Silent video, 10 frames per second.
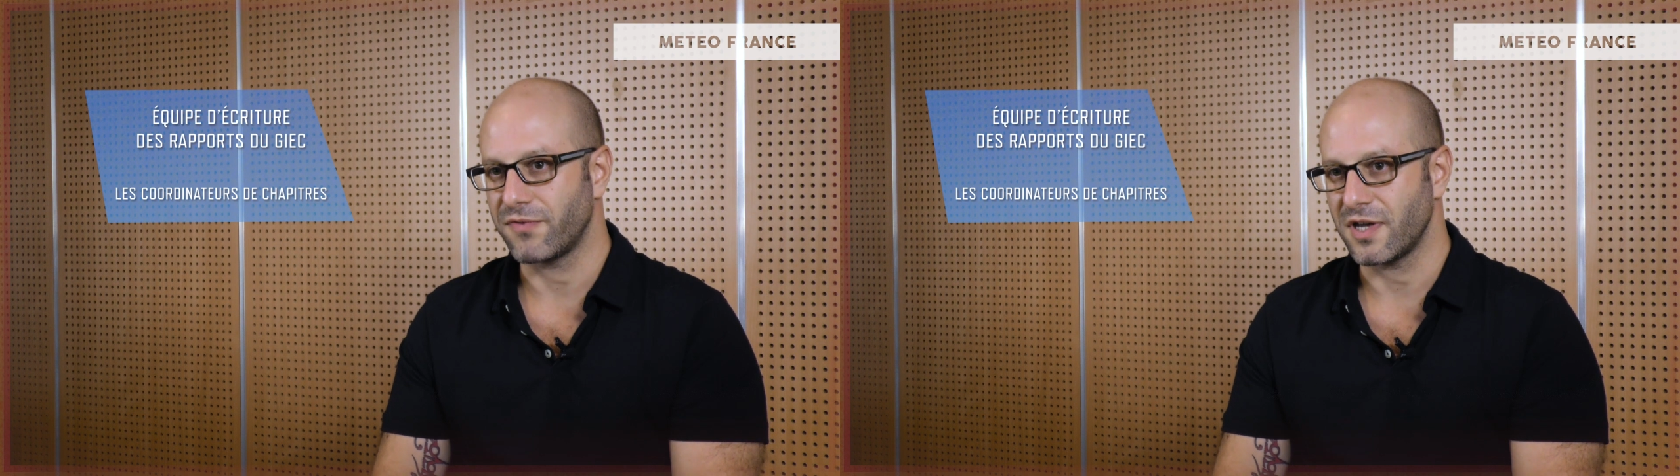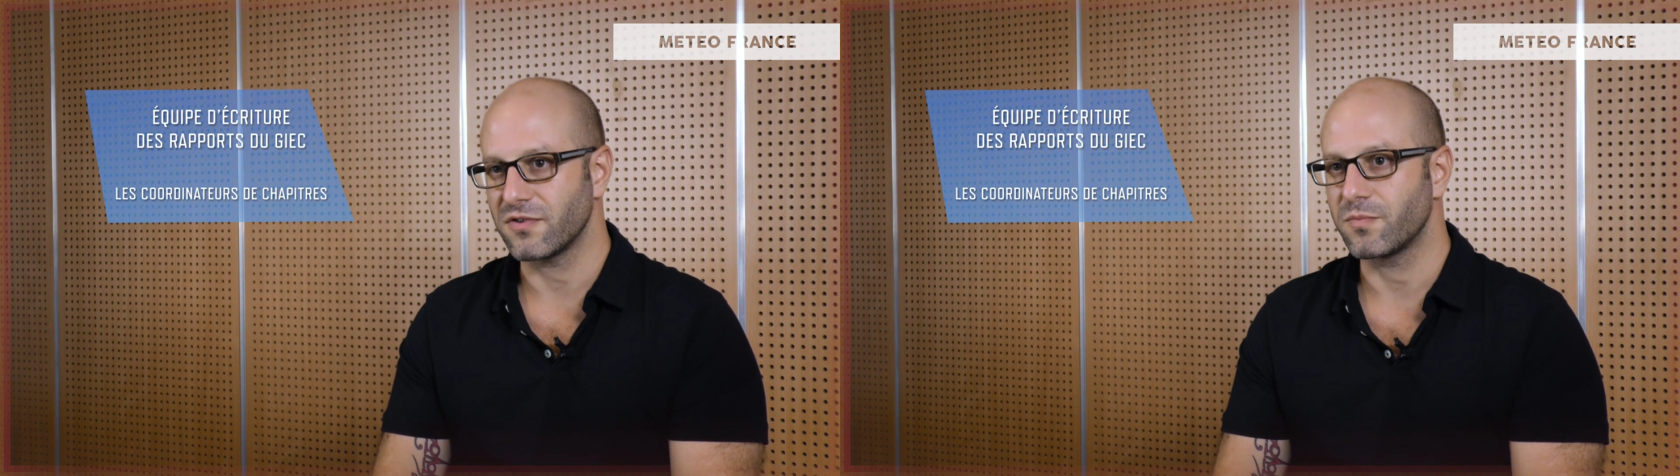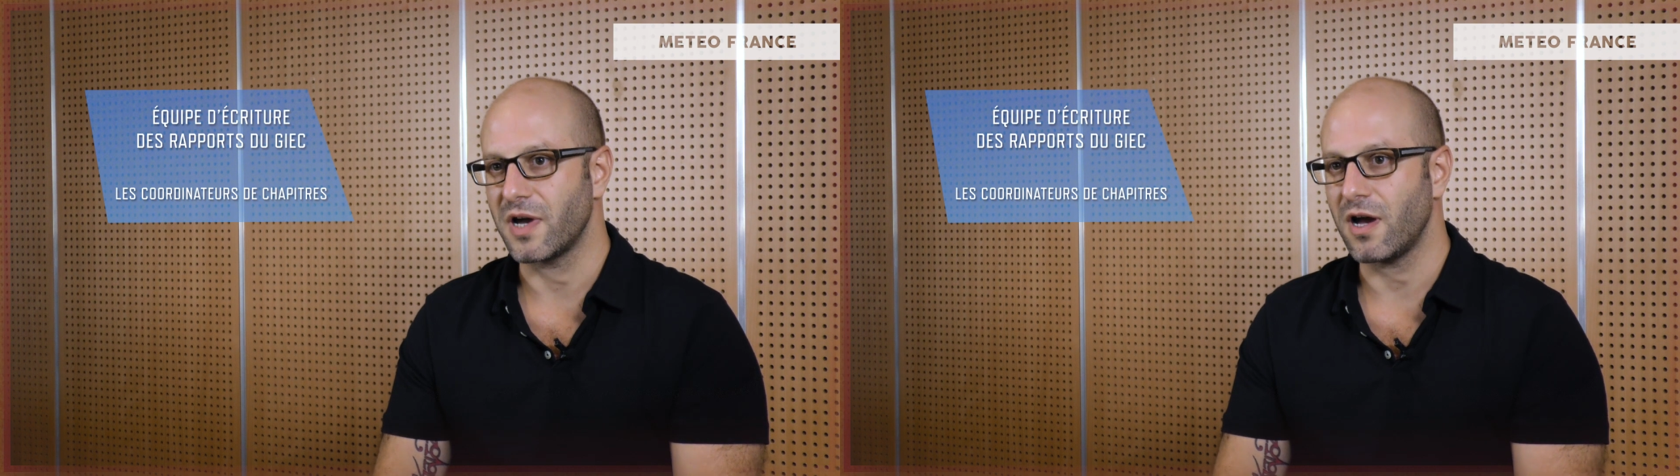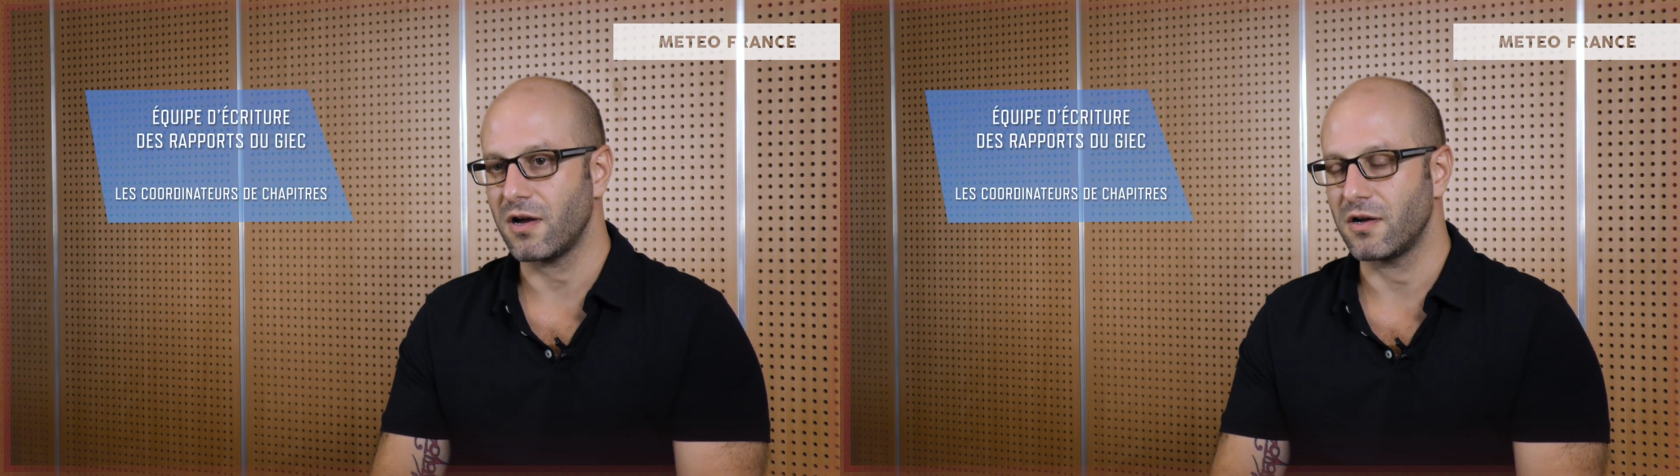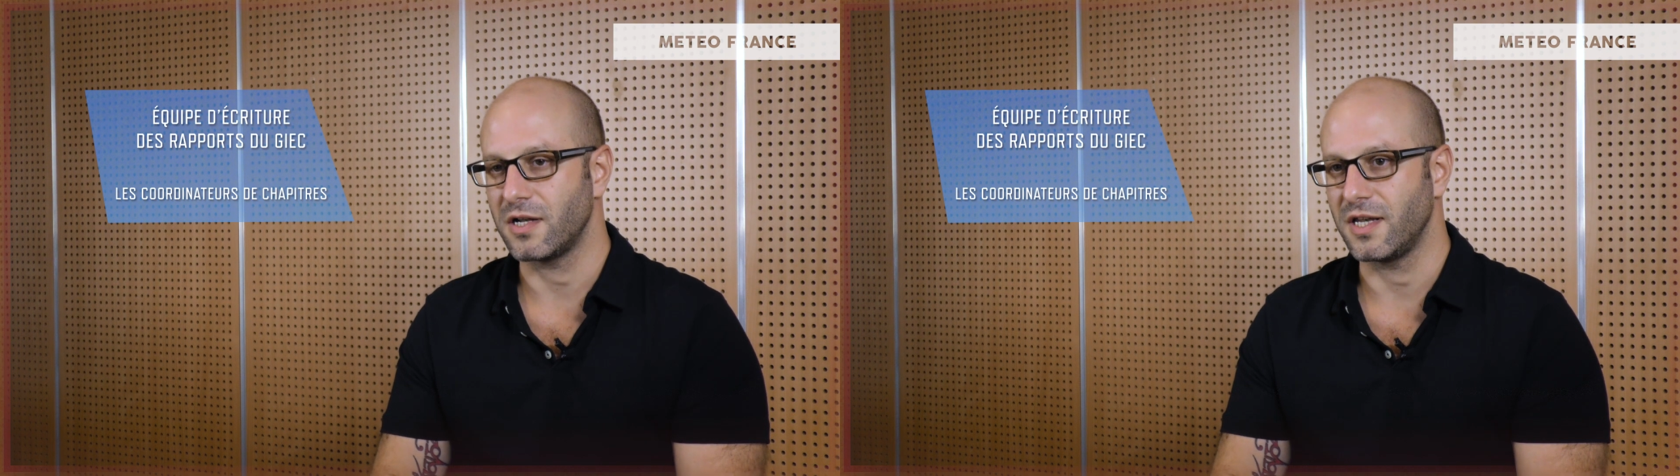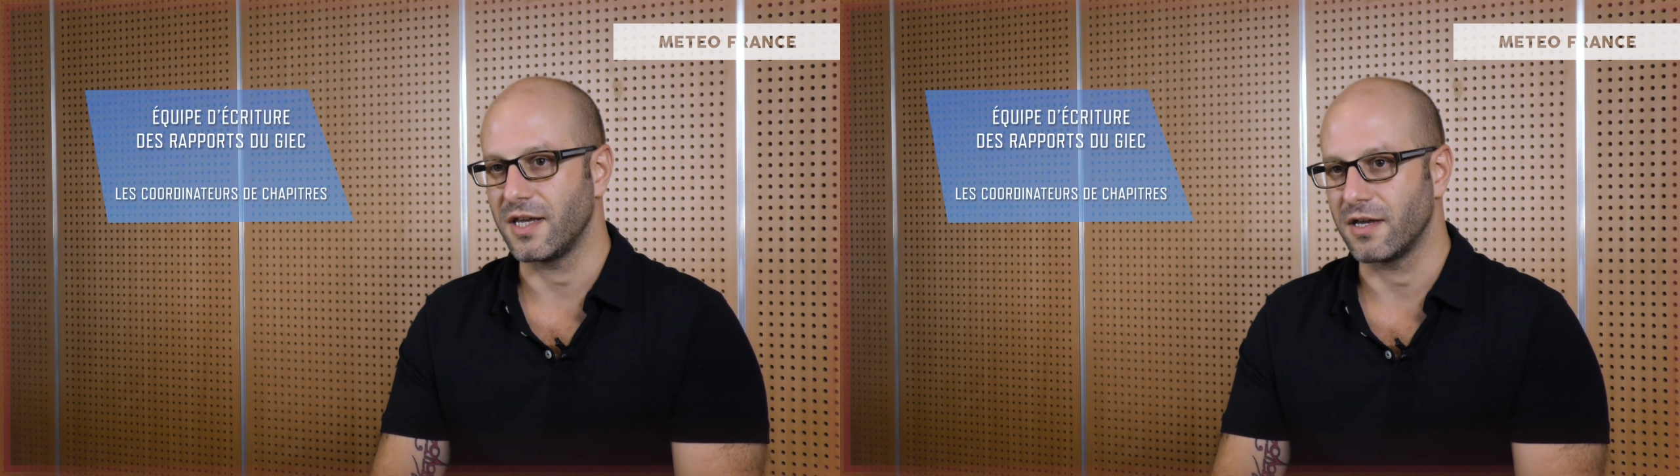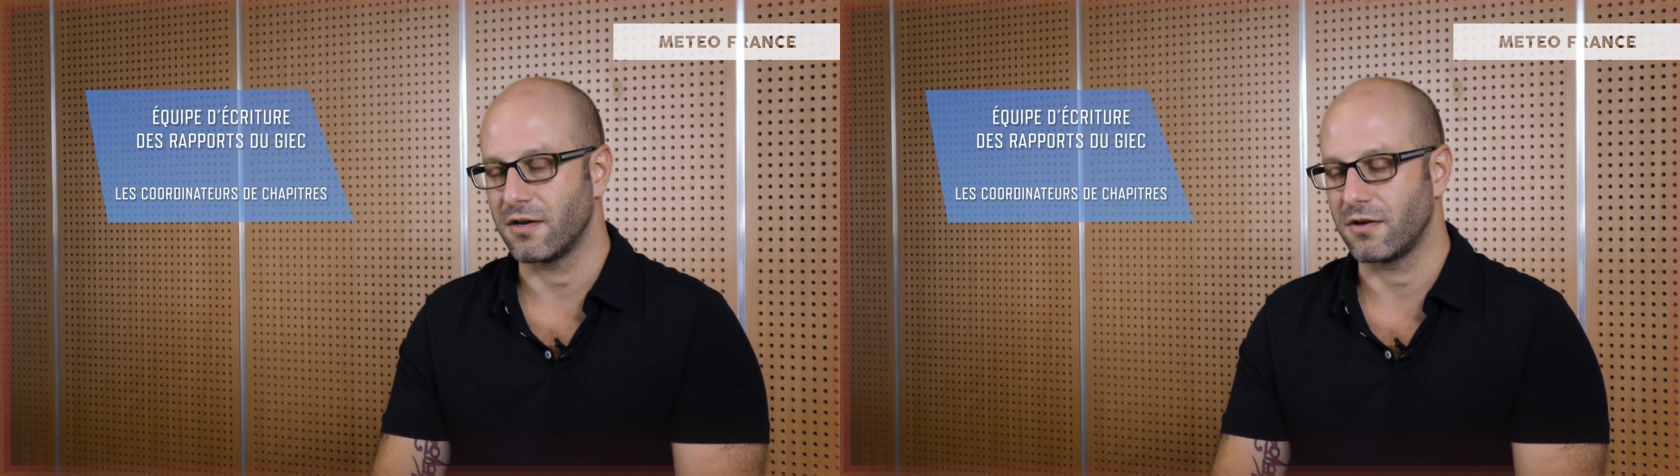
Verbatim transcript: faite par les,